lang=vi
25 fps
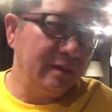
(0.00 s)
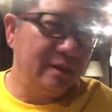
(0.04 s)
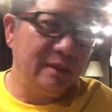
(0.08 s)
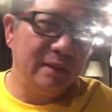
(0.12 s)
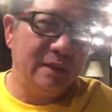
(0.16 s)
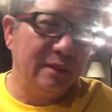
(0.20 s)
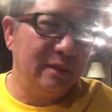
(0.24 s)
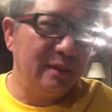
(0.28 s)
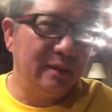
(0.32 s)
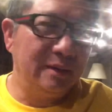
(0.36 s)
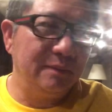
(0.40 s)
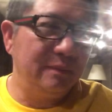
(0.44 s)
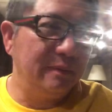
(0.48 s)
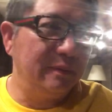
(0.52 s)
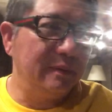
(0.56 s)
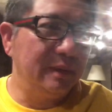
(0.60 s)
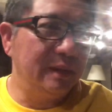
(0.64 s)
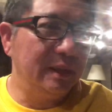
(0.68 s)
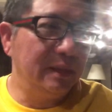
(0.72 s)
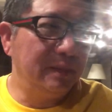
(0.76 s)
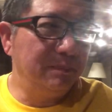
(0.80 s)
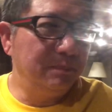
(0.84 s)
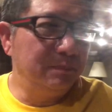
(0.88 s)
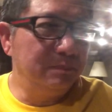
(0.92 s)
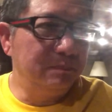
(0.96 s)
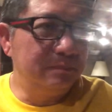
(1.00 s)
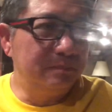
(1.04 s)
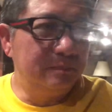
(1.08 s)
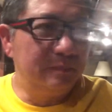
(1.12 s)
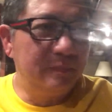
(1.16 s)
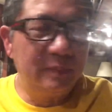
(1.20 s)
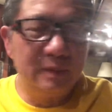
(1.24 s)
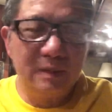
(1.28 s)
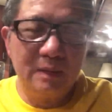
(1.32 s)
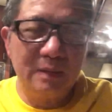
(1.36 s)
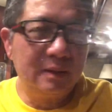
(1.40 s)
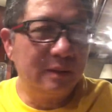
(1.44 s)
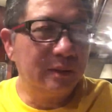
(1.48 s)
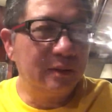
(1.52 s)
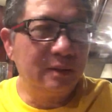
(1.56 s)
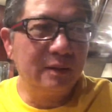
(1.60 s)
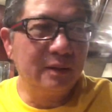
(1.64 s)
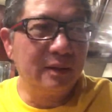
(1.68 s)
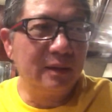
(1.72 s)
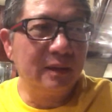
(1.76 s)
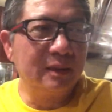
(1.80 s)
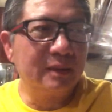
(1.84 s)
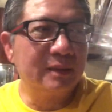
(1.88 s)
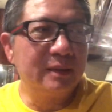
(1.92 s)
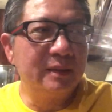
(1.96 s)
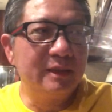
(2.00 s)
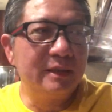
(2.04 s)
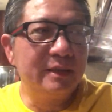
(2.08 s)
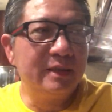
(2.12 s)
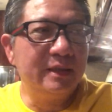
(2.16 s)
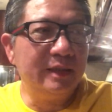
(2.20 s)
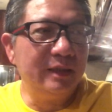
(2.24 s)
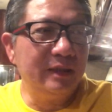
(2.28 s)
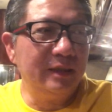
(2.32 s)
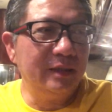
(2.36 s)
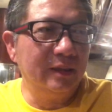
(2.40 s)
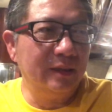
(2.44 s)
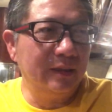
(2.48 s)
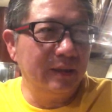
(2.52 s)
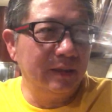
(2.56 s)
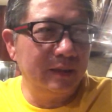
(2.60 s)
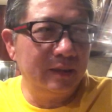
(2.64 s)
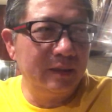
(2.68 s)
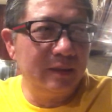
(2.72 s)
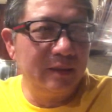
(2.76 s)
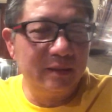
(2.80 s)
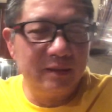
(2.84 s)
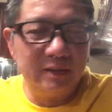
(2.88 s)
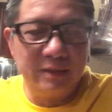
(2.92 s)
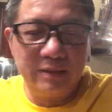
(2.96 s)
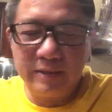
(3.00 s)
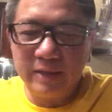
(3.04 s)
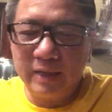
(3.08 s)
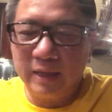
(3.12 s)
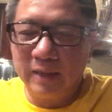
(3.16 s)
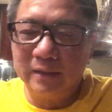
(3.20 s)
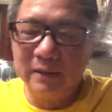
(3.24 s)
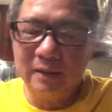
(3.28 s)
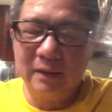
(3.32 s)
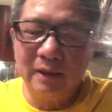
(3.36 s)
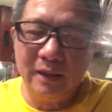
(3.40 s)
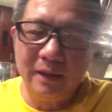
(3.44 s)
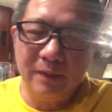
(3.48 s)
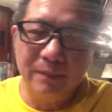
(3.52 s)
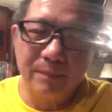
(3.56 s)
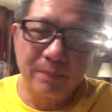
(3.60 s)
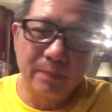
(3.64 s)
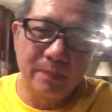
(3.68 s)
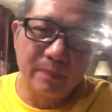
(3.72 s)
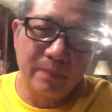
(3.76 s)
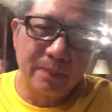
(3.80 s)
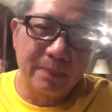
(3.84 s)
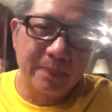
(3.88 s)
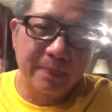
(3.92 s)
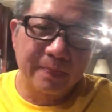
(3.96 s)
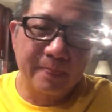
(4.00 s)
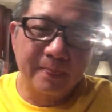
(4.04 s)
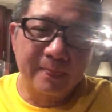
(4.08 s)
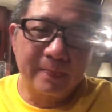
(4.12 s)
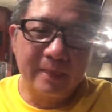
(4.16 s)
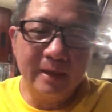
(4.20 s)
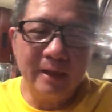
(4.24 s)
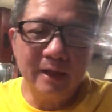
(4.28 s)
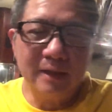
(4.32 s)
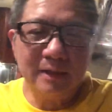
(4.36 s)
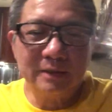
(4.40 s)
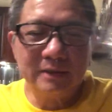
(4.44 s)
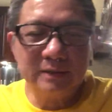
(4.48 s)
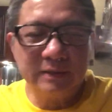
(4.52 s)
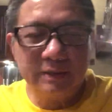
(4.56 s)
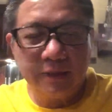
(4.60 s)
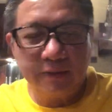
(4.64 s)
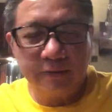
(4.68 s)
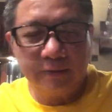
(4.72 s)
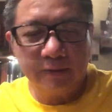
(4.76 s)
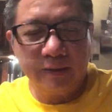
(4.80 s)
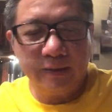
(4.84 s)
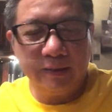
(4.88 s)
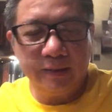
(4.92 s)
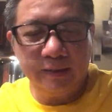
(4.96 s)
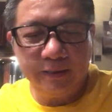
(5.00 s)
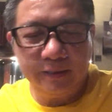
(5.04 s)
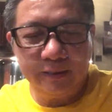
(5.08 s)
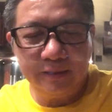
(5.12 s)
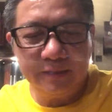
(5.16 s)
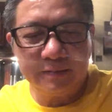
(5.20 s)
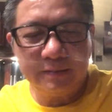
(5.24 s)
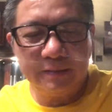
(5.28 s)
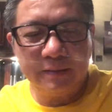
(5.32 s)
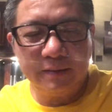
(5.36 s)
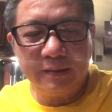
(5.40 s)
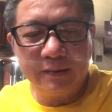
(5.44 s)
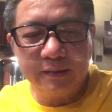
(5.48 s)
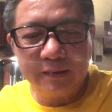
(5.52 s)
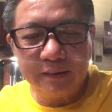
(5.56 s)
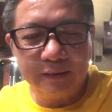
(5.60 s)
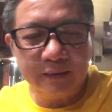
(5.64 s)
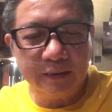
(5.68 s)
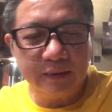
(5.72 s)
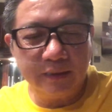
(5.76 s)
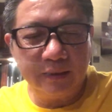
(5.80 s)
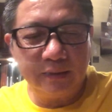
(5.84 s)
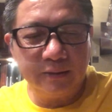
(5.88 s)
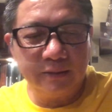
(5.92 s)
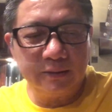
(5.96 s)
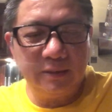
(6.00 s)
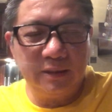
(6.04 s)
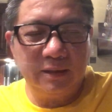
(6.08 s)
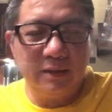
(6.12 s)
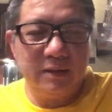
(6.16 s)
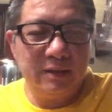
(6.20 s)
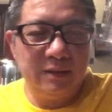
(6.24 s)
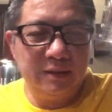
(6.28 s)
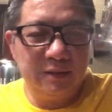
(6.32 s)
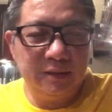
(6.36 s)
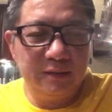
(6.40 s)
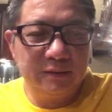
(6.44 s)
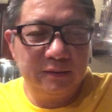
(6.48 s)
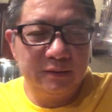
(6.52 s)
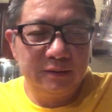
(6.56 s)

à, um, chỉ là dân thôi dân sau này sẽ đứng lên là